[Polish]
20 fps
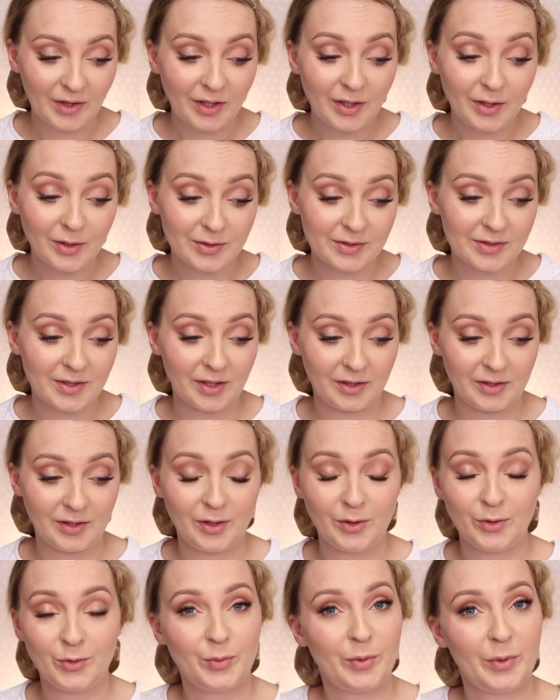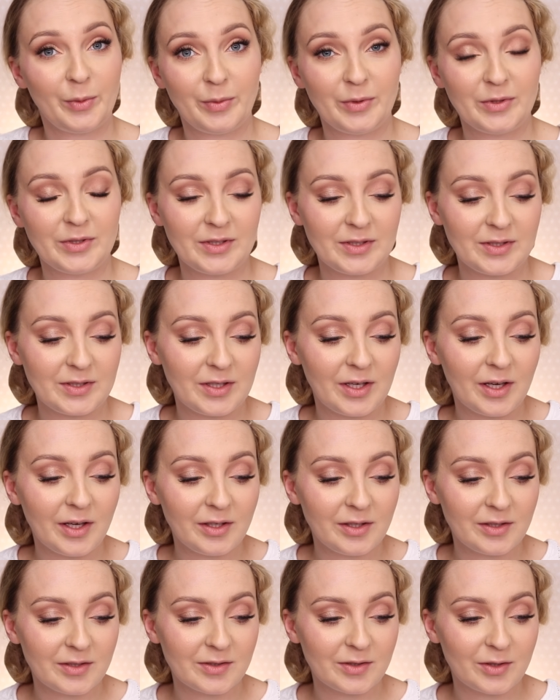I ostatnia już propozycja,
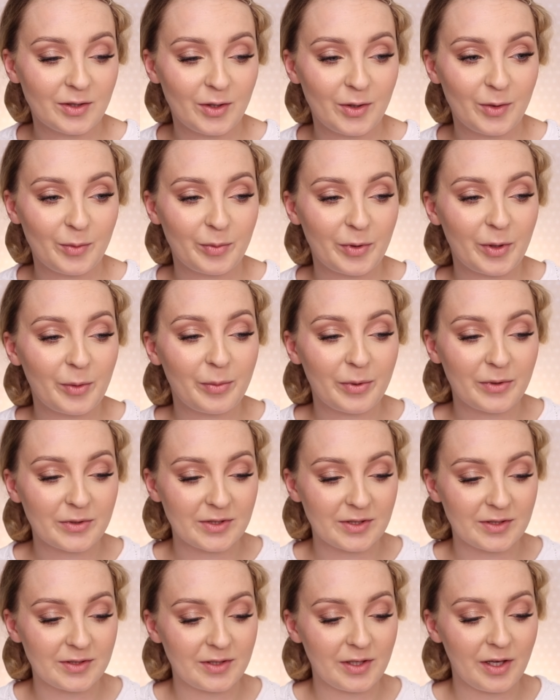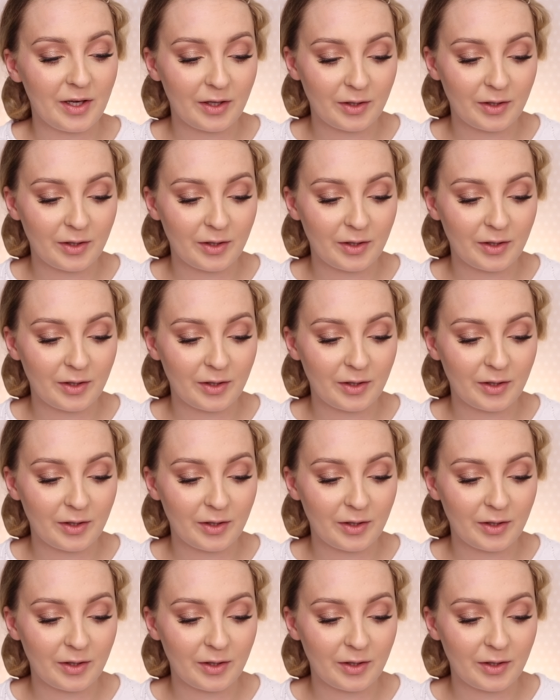jest to propozycja,